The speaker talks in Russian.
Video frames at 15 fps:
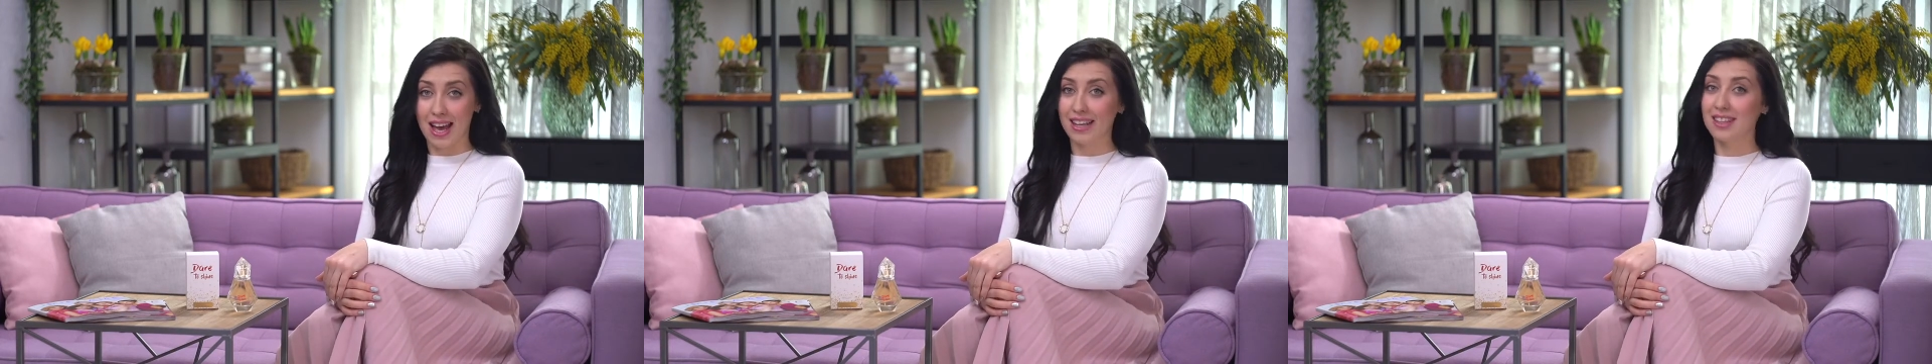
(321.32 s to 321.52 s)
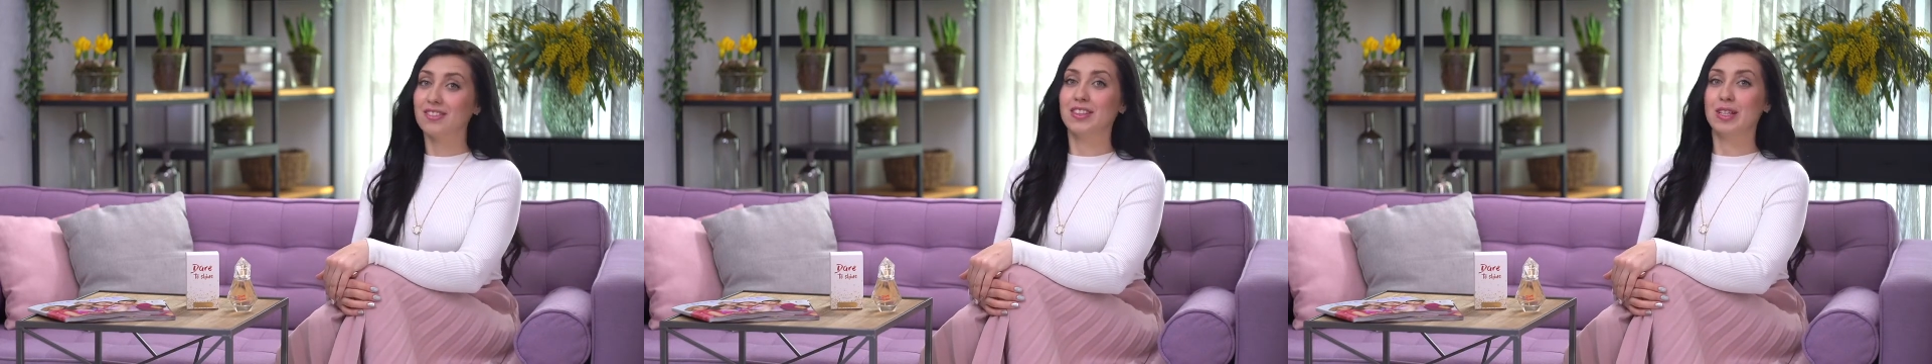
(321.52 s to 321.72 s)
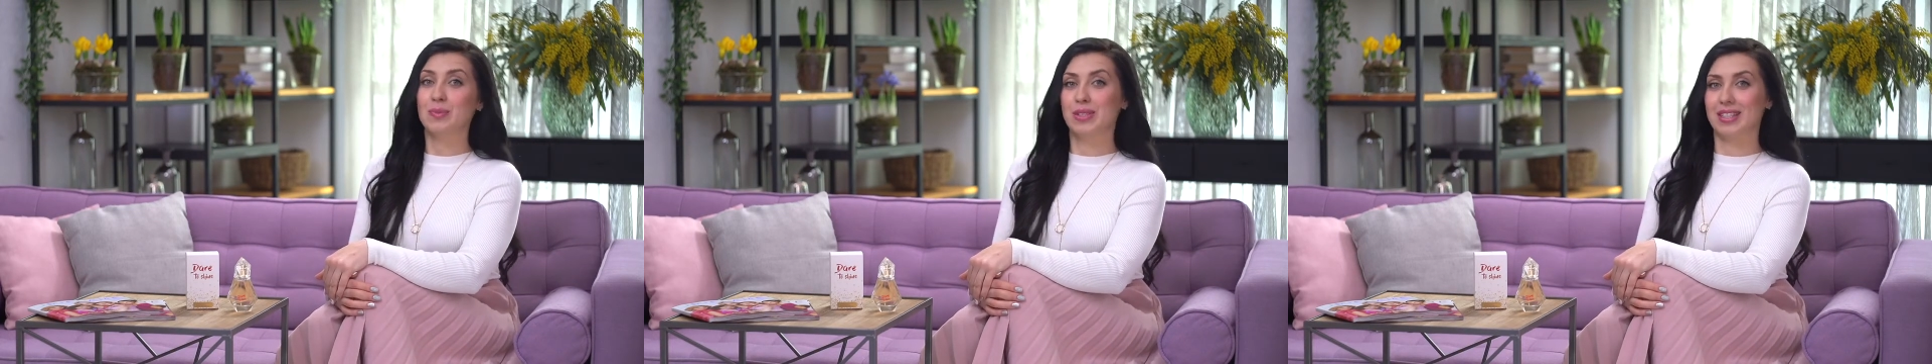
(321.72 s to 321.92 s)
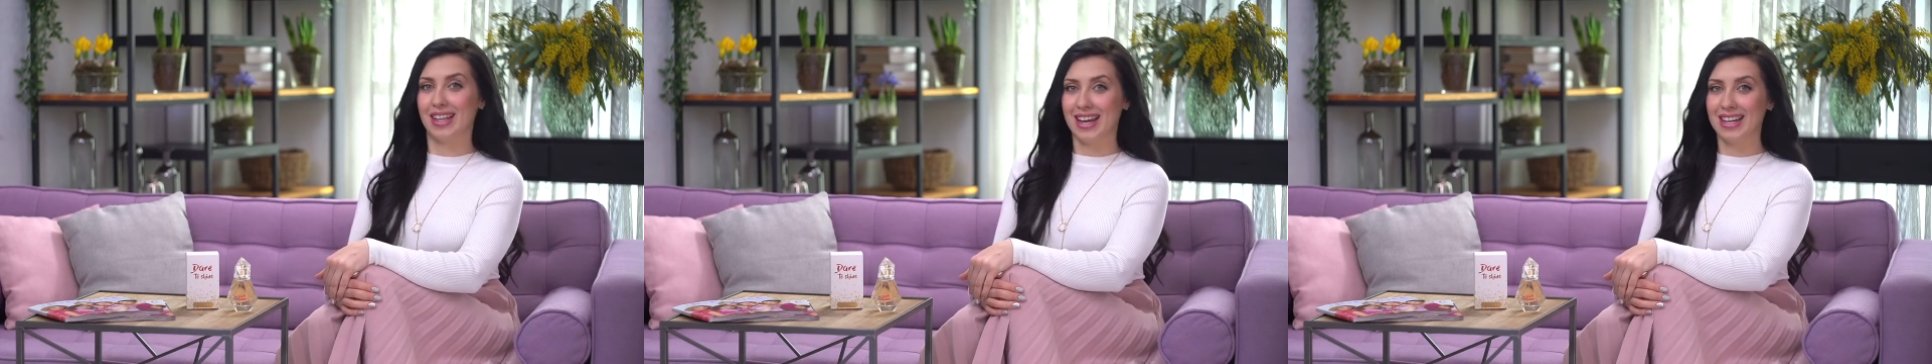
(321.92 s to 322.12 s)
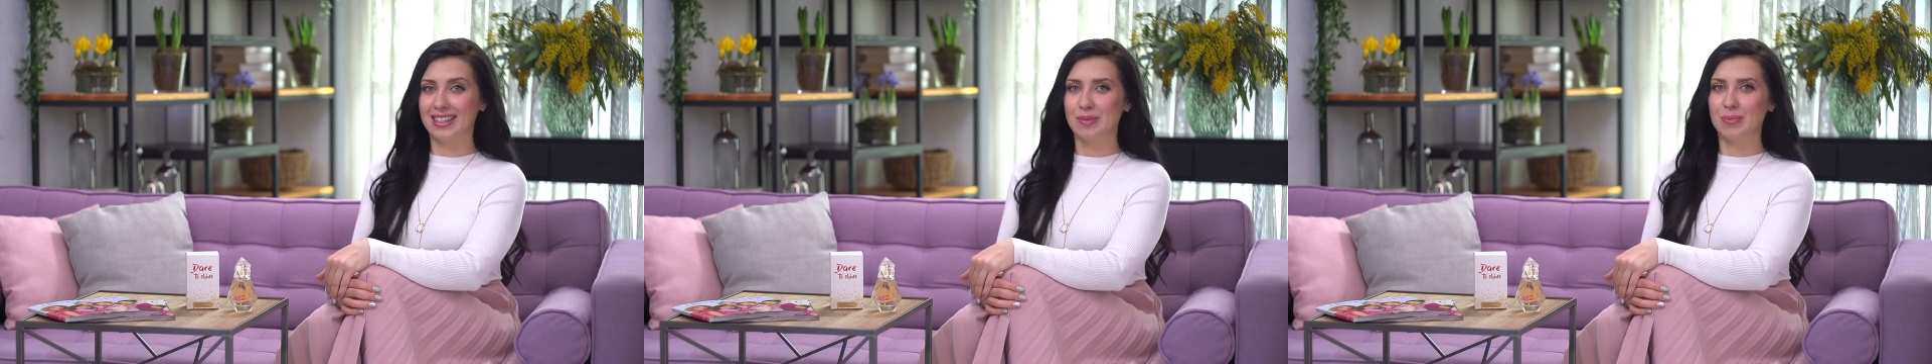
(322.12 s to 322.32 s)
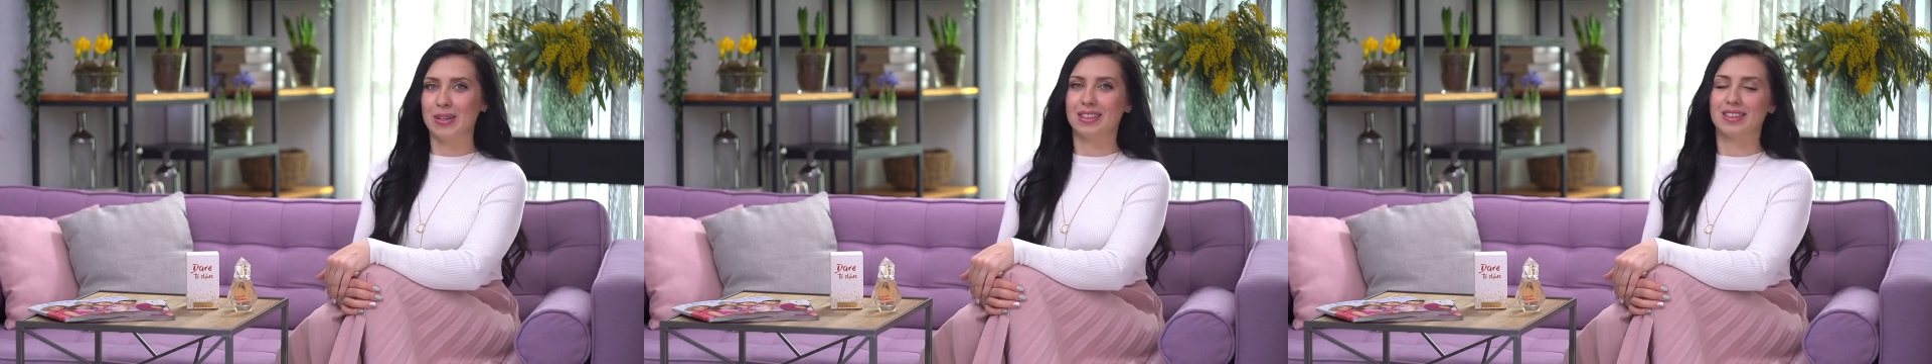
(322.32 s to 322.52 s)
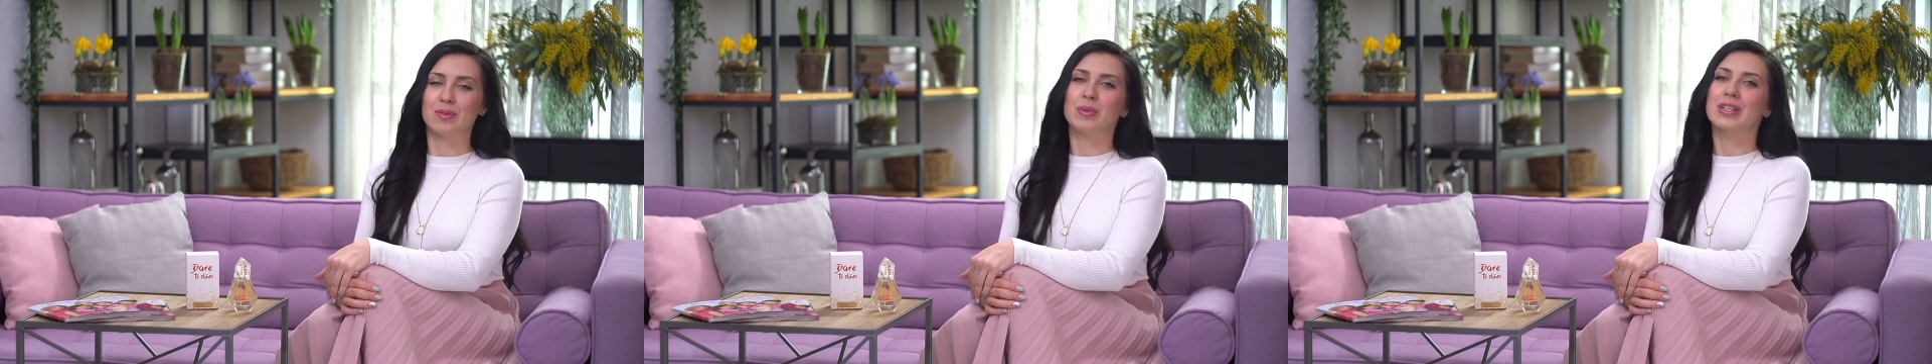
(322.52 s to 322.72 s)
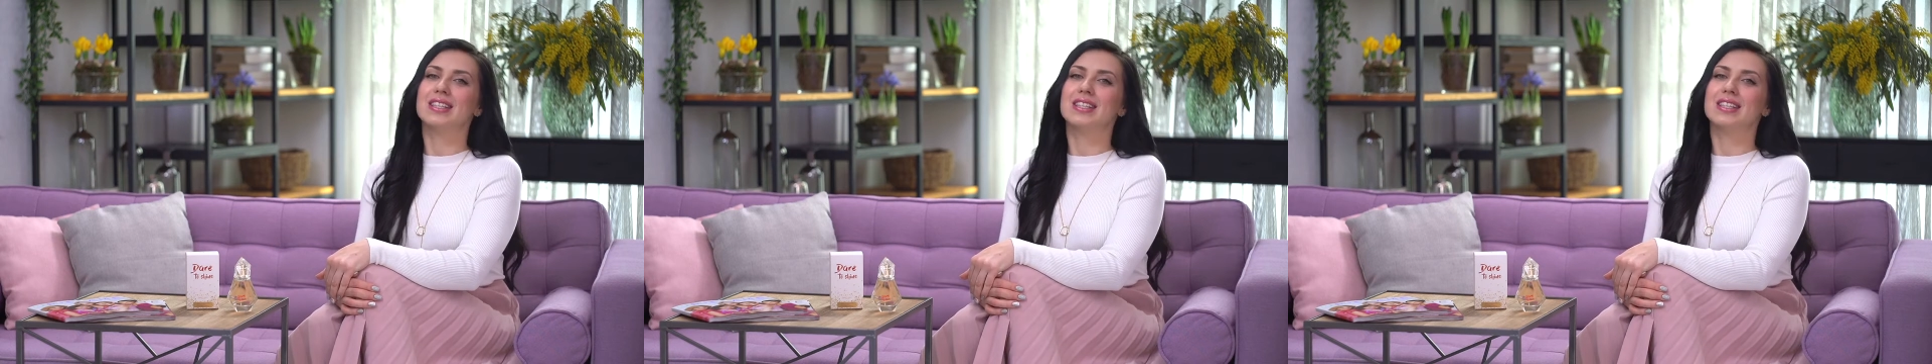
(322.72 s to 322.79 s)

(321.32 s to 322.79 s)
Арифлейм знает об этом